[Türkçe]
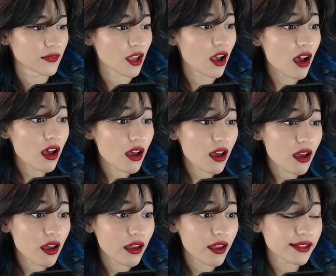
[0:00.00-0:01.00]

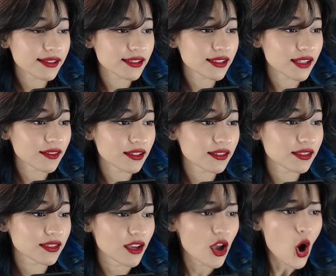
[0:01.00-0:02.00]
Aa eski
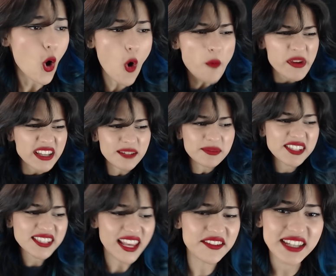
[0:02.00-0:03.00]
sevgilisi. O benim
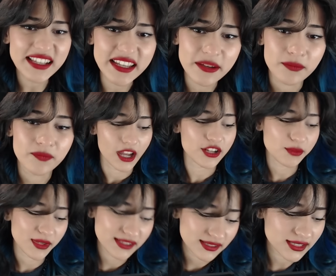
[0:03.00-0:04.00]
sevgilim.
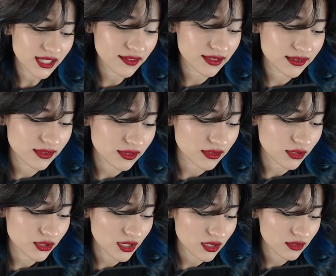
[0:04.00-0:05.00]
Kardeşim eski sevgilisin
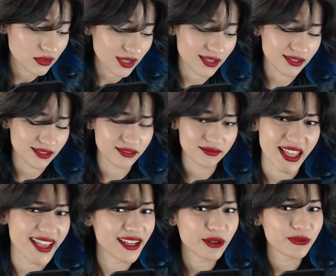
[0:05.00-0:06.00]
işte.
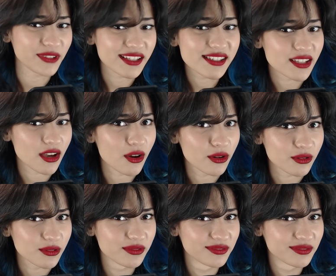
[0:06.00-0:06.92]
Uh, I don't think so.